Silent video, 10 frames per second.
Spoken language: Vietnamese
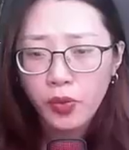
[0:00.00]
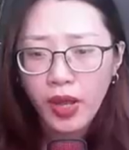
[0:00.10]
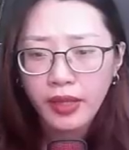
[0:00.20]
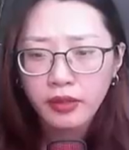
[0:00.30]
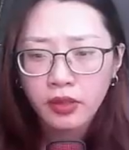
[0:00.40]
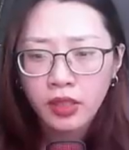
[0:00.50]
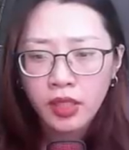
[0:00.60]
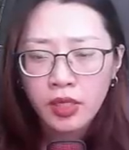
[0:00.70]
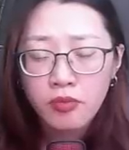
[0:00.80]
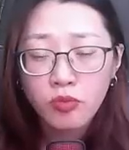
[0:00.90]
quả.
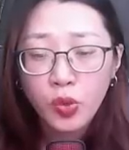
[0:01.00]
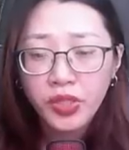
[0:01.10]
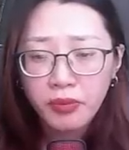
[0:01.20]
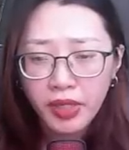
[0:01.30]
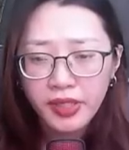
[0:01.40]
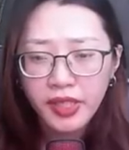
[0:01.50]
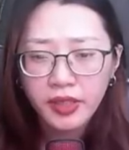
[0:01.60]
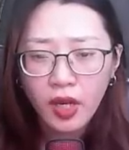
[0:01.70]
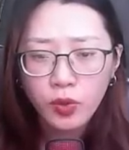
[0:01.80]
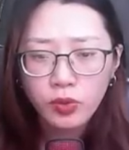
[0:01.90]
Một khi bị nhìn
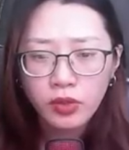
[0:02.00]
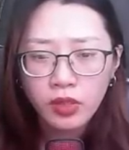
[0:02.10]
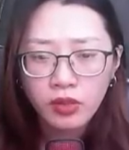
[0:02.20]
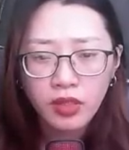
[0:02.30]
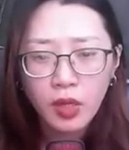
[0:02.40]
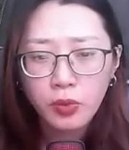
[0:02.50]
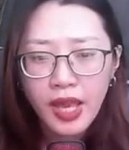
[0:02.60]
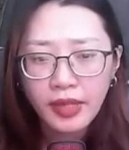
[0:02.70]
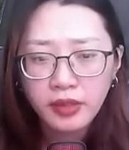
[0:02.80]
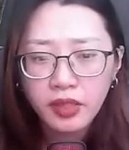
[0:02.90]
thấu, người Long
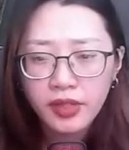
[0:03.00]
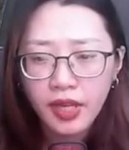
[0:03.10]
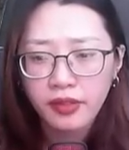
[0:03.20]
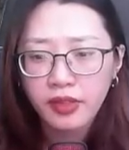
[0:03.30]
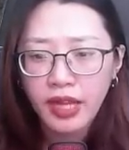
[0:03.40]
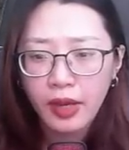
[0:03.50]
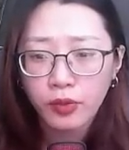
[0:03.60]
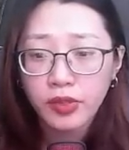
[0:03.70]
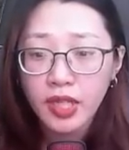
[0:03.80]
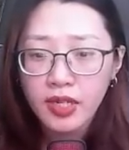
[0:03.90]
gia tức giận như nào
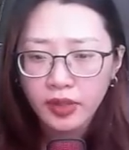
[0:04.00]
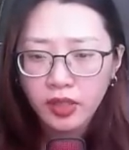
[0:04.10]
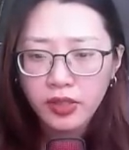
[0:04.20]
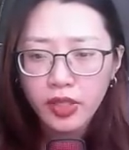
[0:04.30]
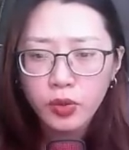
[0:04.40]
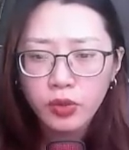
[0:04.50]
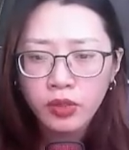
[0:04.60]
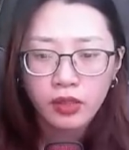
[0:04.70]
chỉ là thứ yếu.